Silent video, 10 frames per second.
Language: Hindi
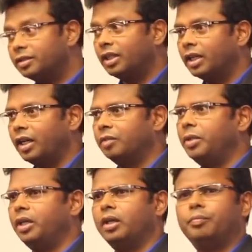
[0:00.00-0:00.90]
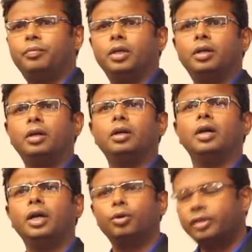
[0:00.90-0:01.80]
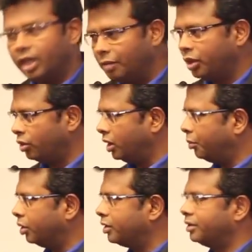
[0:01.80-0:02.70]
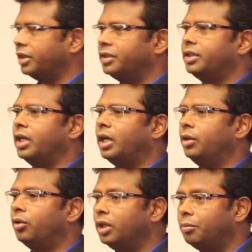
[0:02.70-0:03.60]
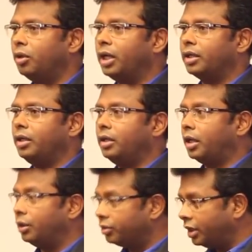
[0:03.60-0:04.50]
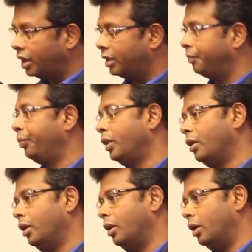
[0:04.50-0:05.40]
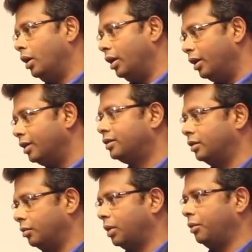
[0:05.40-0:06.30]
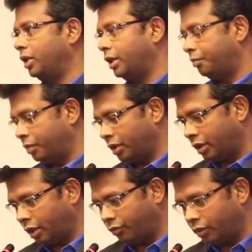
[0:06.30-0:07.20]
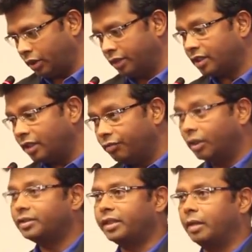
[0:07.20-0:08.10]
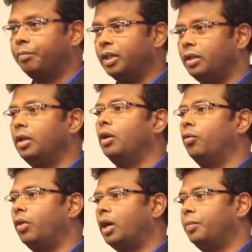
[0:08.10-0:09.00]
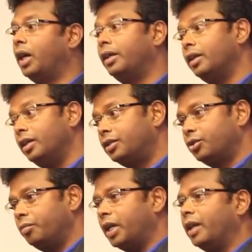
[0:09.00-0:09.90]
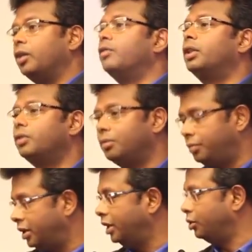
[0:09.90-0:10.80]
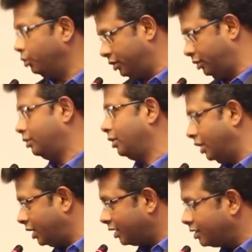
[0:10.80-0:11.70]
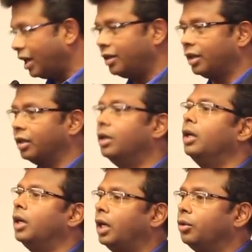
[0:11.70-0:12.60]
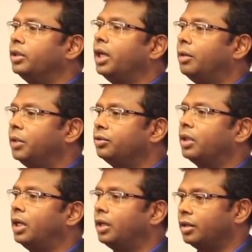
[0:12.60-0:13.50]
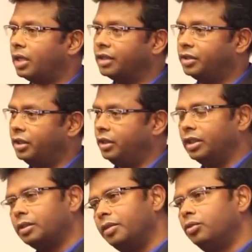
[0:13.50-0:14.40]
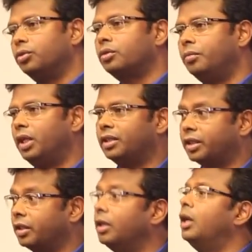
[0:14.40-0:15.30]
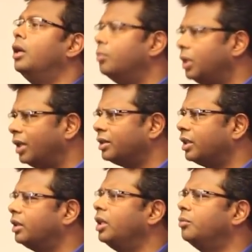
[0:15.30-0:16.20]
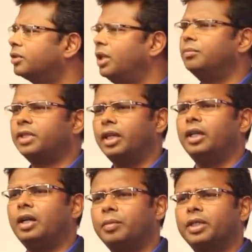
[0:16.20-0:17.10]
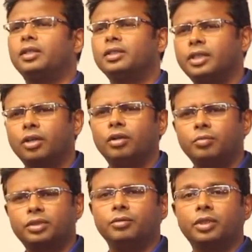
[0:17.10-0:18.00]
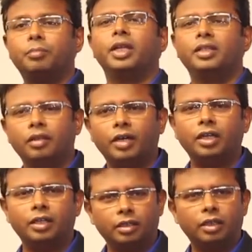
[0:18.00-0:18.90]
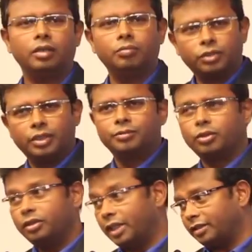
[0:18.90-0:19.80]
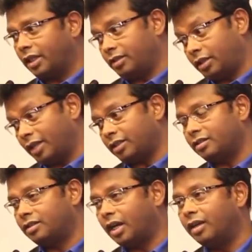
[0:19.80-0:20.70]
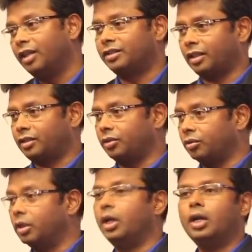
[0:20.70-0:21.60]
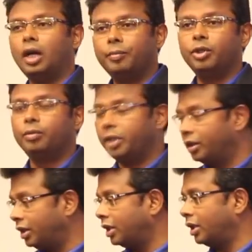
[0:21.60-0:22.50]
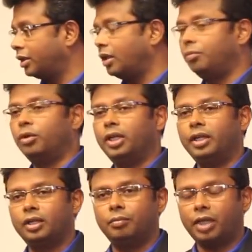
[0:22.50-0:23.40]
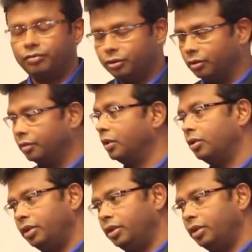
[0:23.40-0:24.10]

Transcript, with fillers: इस तरह के आदमी हैं अयोध्या में इन्होंने बहुत रिसर्च किया इन्होंने बोला कि अयोध्या इज मतलब ये कि इज वॉज अ टेम्पल वहाँ पे एंड इट शुड बी हैंडेड ओवर टू द हिंदूज इनका स्टैंड है अयोध्या मथुरा काशी ये सब हिंदूज को मिलना चाहिए मतलब ऐसे कितने मुस्लिम्स हैं यहाँ पे कितने सेकुलर मुस्लिम इतने बड़े दिल वाले मुस्लिम्स होंगे जैसा ऐसा स्टैंड ले सकते हो अपने ऊपर इतना खतरा मोल लेने के बावजूद